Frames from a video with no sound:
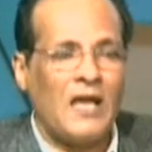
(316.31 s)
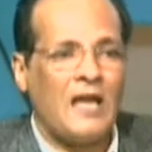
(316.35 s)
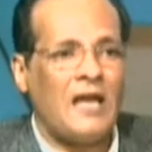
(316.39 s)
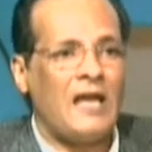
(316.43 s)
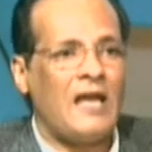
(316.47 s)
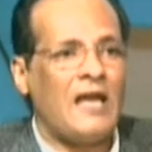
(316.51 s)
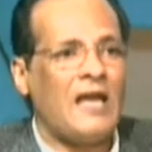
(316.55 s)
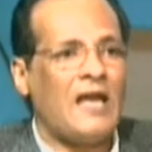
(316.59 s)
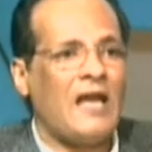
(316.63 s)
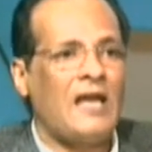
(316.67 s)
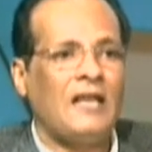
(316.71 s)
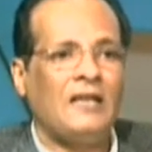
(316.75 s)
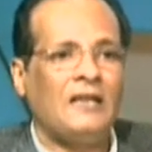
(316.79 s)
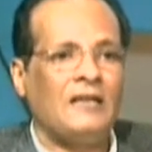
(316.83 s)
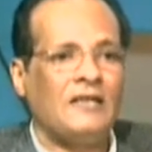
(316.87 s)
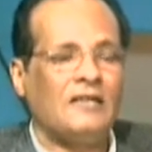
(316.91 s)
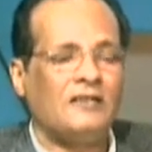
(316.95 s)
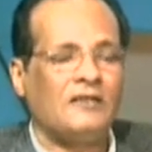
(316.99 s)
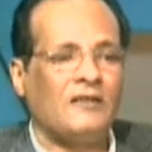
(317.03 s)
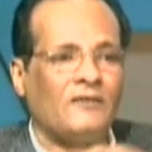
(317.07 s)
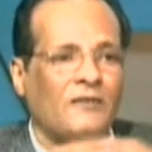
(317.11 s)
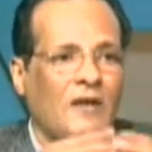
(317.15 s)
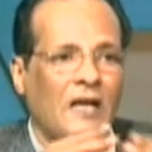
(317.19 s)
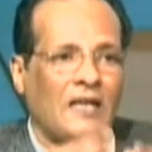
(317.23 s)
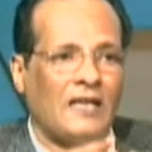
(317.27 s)

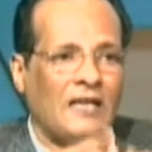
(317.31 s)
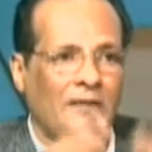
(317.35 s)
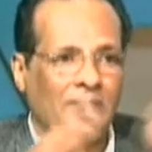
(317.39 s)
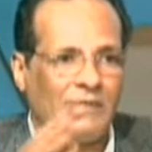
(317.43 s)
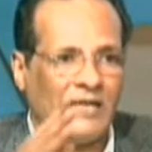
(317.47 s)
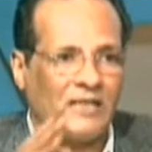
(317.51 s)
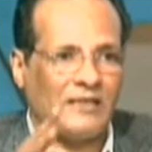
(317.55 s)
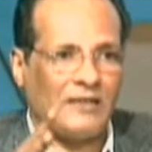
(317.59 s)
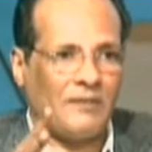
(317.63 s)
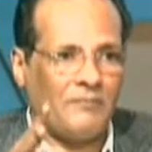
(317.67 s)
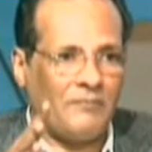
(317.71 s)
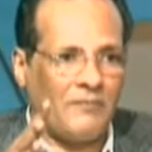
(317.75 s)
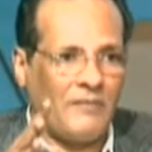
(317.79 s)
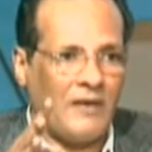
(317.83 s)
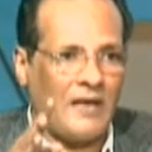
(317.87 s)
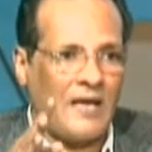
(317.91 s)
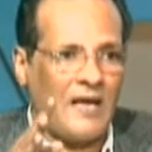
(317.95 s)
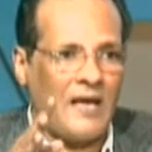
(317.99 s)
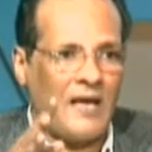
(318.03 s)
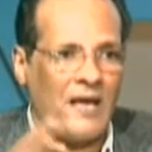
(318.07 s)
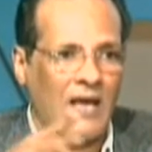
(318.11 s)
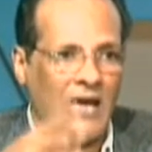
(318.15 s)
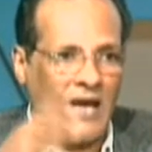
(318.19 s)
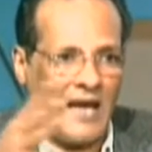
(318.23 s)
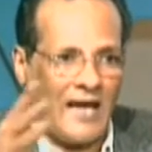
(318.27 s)
الاتفاق لم يتم
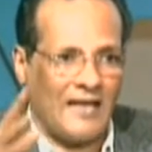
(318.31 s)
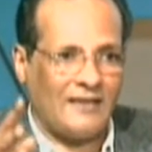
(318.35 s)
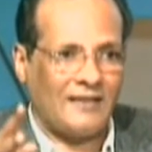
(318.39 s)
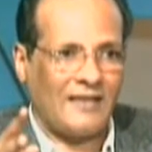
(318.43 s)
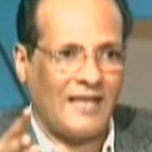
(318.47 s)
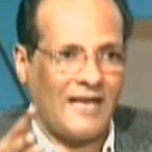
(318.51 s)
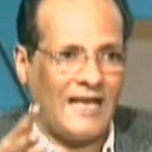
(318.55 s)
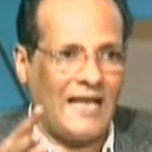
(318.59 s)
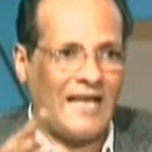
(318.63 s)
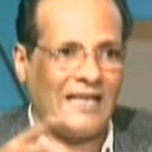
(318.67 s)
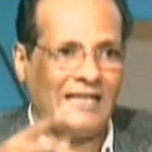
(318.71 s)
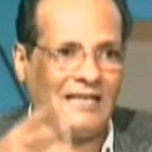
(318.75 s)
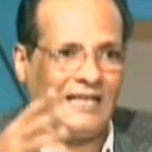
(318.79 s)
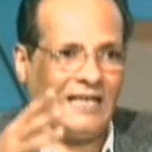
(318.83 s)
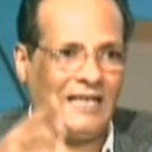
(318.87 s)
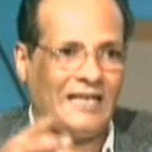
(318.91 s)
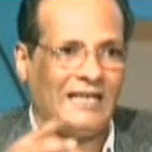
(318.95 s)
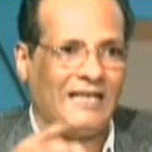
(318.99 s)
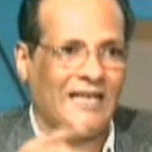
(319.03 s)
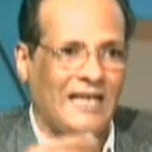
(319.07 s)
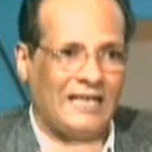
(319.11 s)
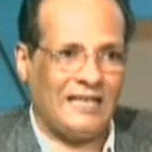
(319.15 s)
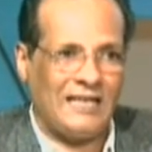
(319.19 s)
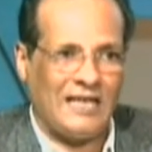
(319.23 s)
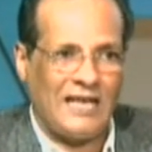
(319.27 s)
حتى الآن
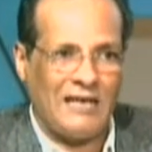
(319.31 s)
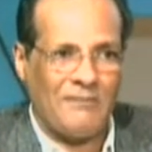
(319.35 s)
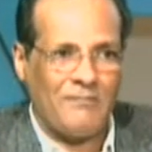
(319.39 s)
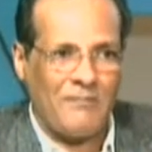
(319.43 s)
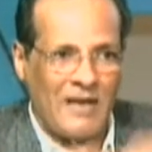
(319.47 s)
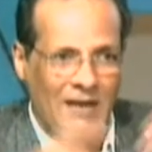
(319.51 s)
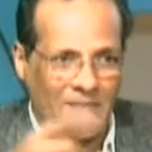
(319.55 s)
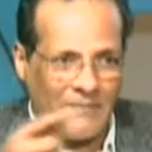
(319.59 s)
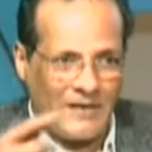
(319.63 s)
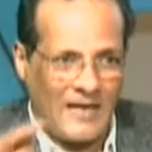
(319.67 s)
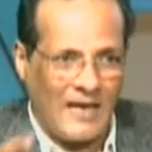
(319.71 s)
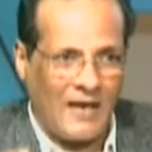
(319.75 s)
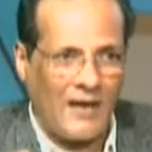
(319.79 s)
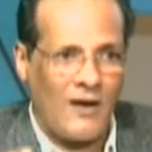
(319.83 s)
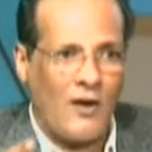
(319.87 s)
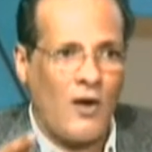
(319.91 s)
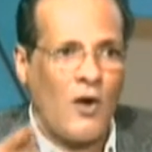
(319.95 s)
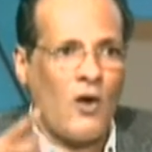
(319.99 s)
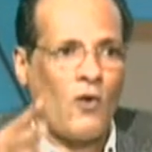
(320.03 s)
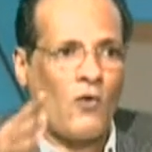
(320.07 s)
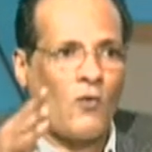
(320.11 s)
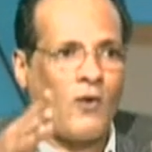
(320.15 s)
إعلان المبلغ المبلغ